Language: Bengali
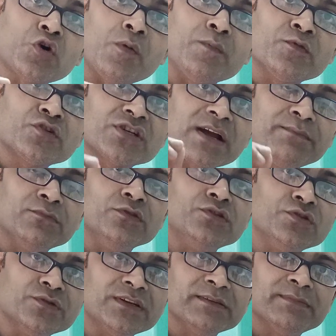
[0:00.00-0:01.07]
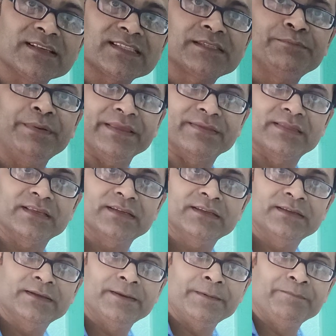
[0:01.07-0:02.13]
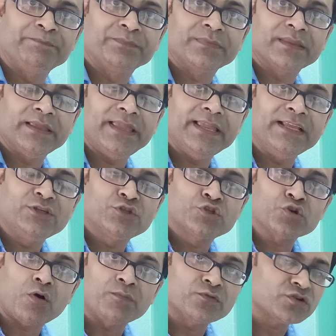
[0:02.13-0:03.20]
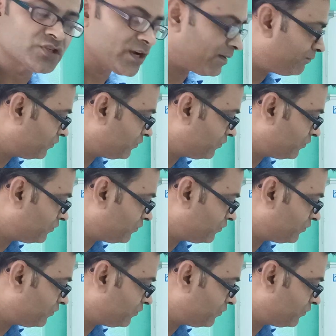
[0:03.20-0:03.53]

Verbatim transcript: চমসা মঞ্জুরি বা স্পেথ এই চমসা